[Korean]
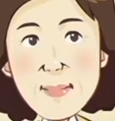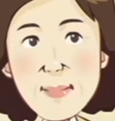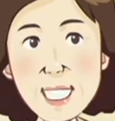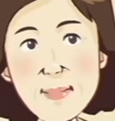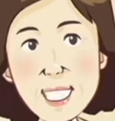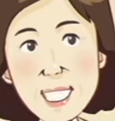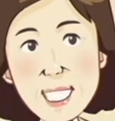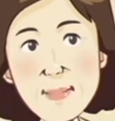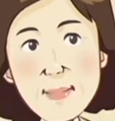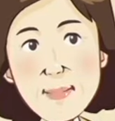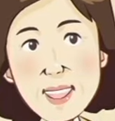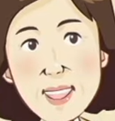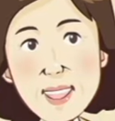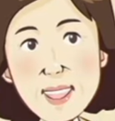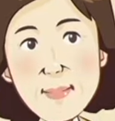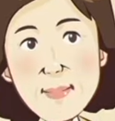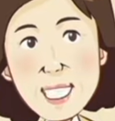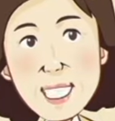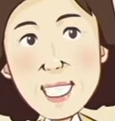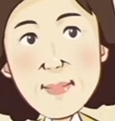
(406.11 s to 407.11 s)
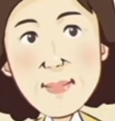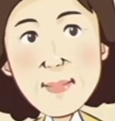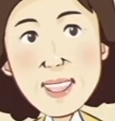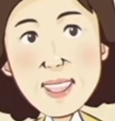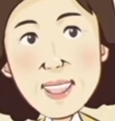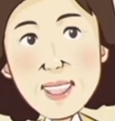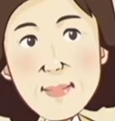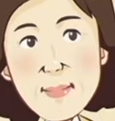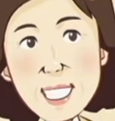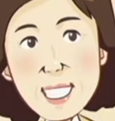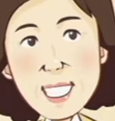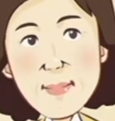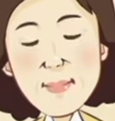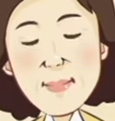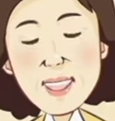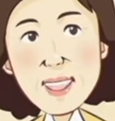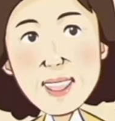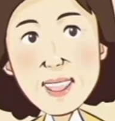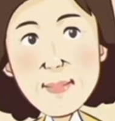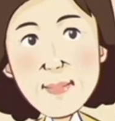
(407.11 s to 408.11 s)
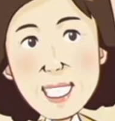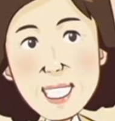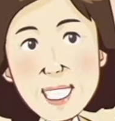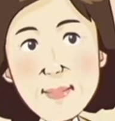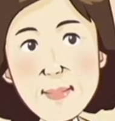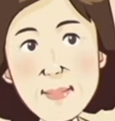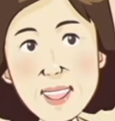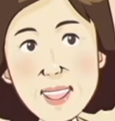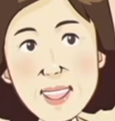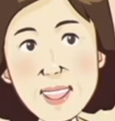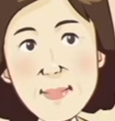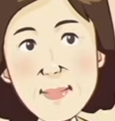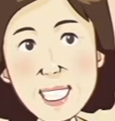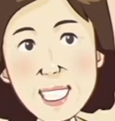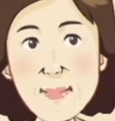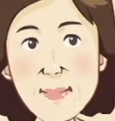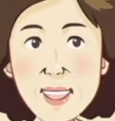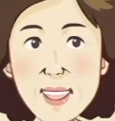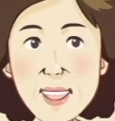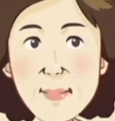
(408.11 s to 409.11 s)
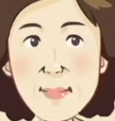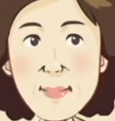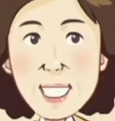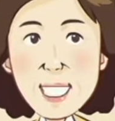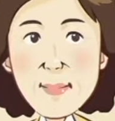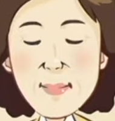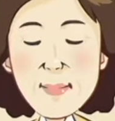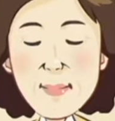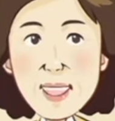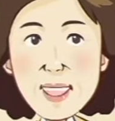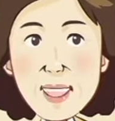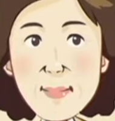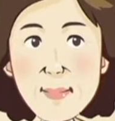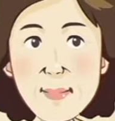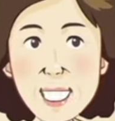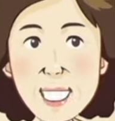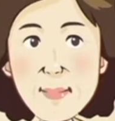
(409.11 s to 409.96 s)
저는 남편이랑 요가랑 수영을 같이 시작했는데요.